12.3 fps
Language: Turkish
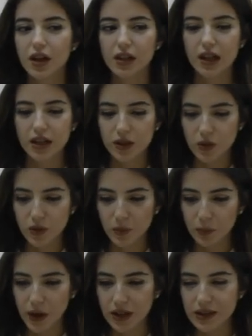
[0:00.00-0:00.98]
Geriye
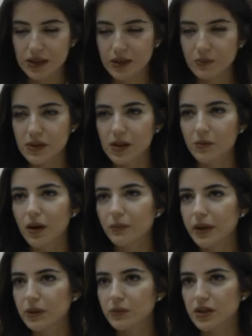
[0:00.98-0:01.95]
dönüp baktığım
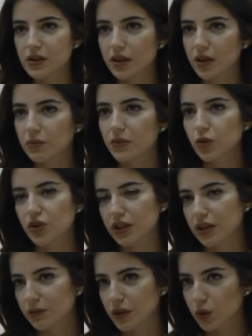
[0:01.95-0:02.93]
zaman benim için hem
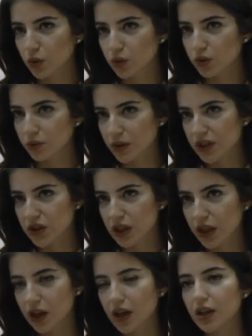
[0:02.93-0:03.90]
hocalarımla kurduğum
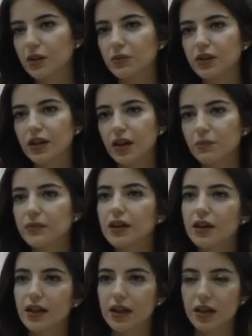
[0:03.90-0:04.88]
ilişkiler anlamında hem
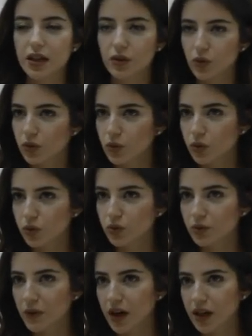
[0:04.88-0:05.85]
de ileriye dönük
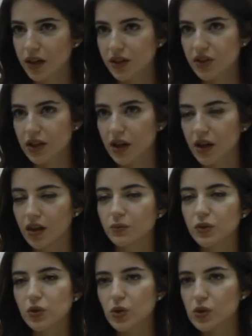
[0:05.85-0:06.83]
kurduğum arkadaşlıklar
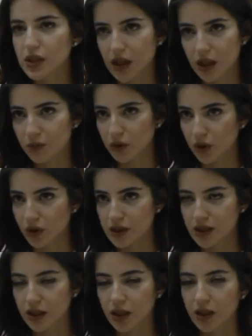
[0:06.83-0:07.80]
anlamında çok zengin bir 4
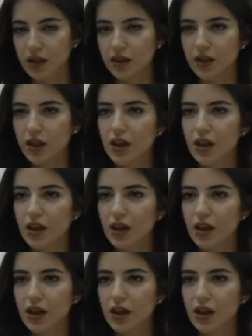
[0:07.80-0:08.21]
seneydi.